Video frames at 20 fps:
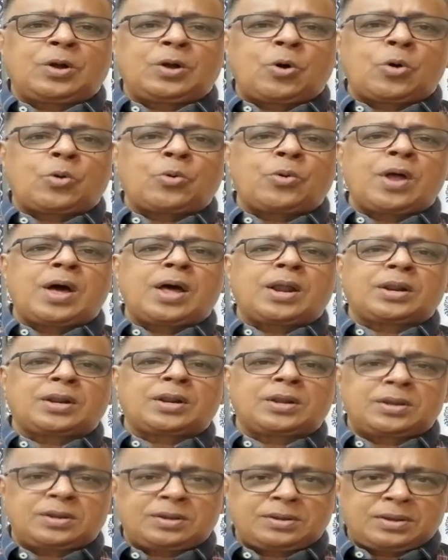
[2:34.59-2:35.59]
করোনার
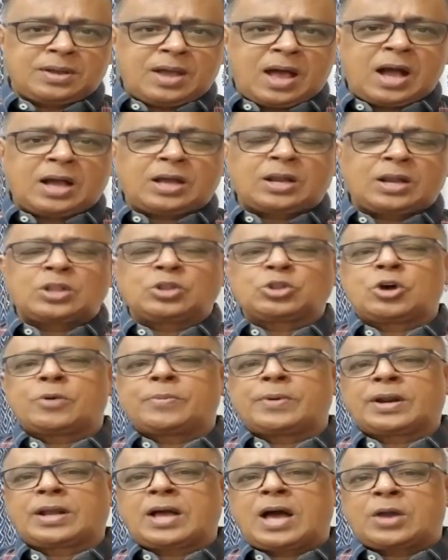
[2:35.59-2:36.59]
আক্রান্ত
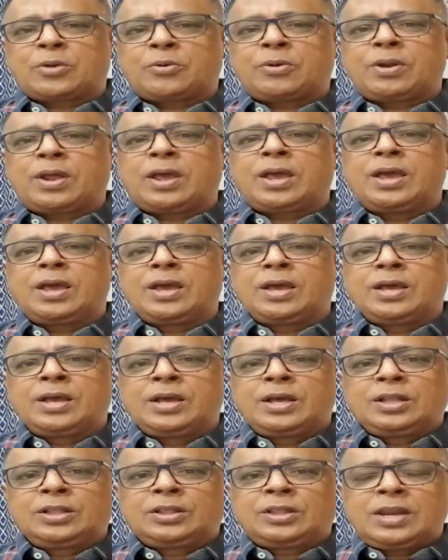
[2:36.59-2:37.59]
হবার কারণে
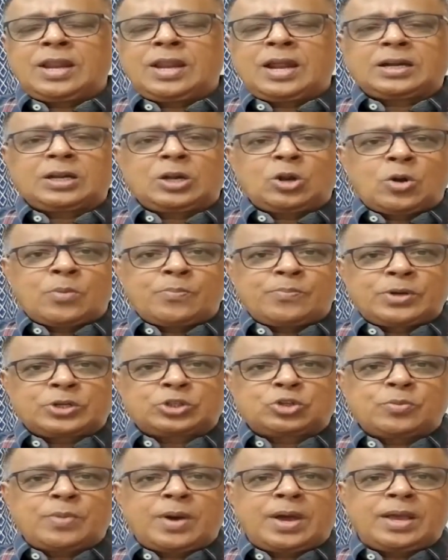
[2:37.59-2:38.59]
তিনি একটা লম্বা
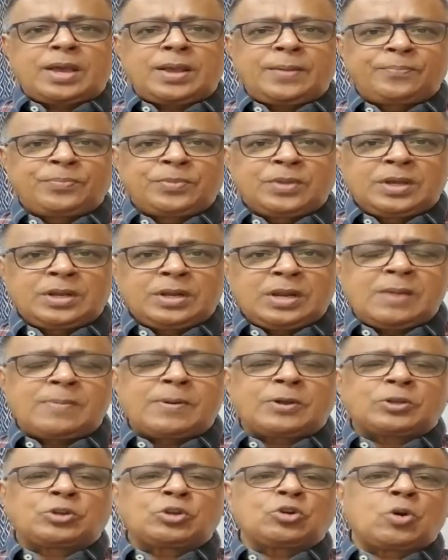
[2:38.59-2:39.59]
সময়
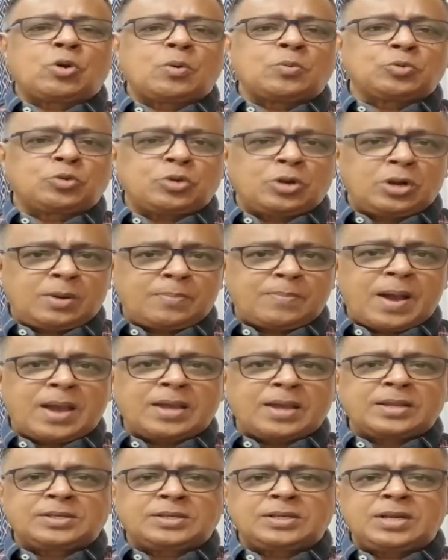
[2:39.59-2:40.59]
নির্বাচন কমিশনের
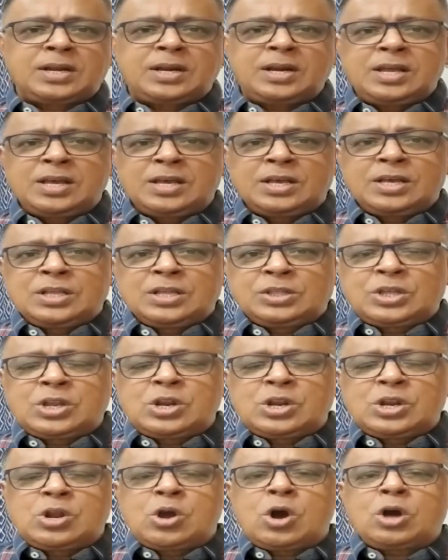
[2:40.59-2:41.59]
বাইরে ছিলেন
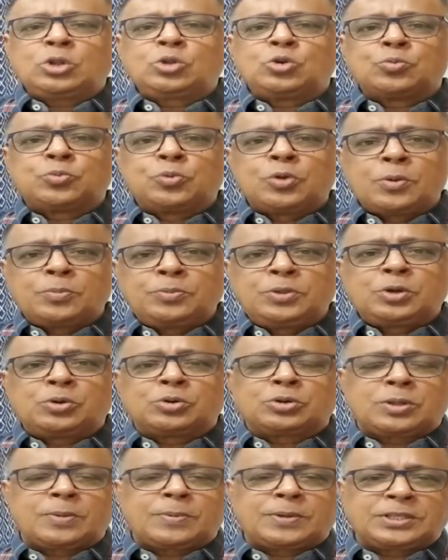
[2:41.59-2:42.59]
তিনি হয়তো উপলব্ধি
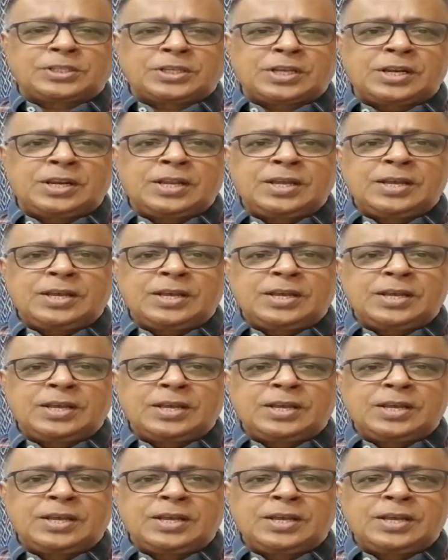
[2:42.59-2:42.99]
করতে পারছেন